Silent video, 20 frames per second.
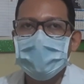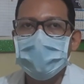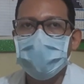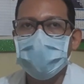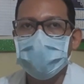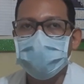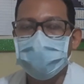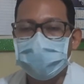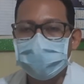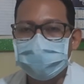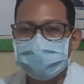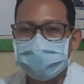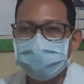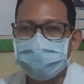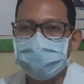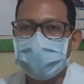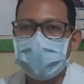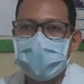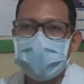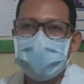los
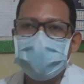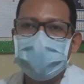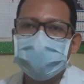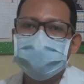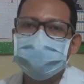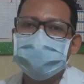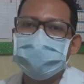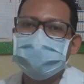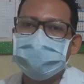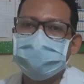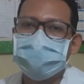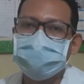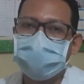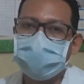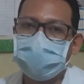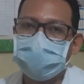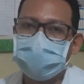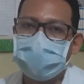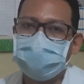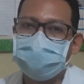principales
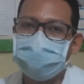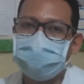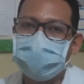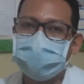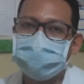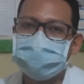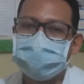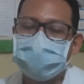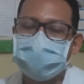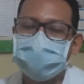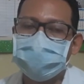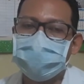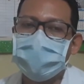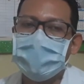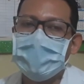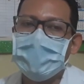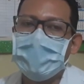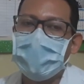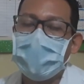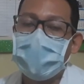son los que afectan
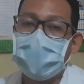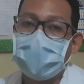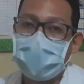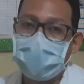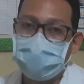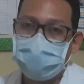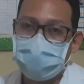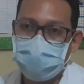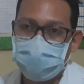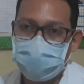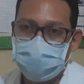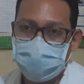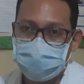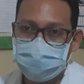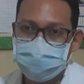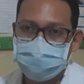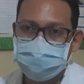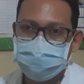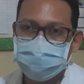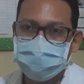a la
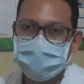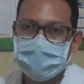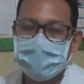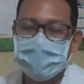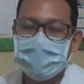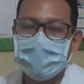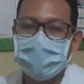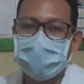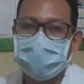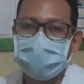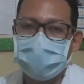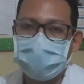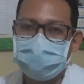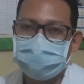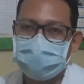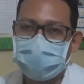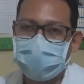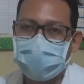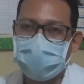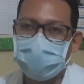mujer.
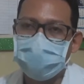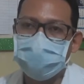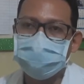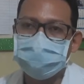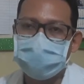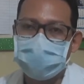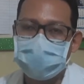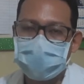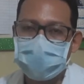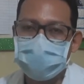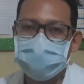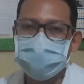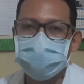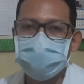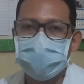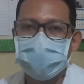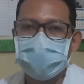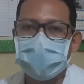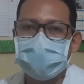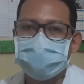entre ellos
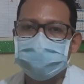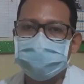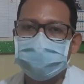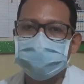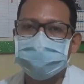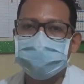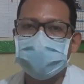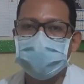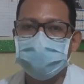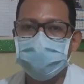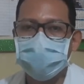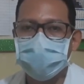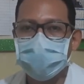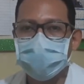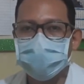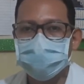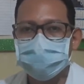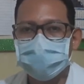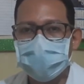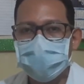tenemos el cáncer
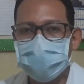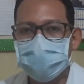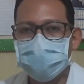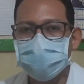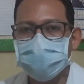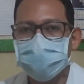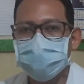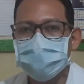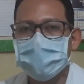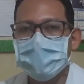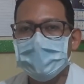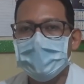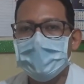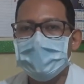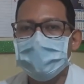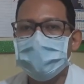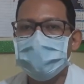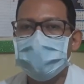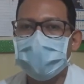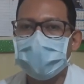cérvico-uterino
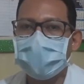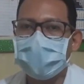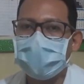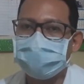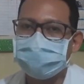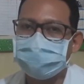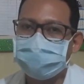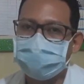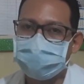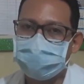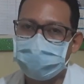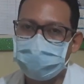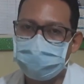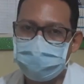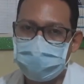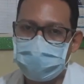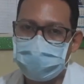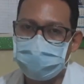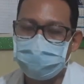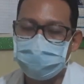y el cáncer de
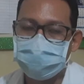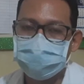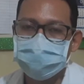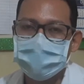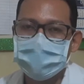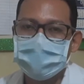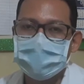mama.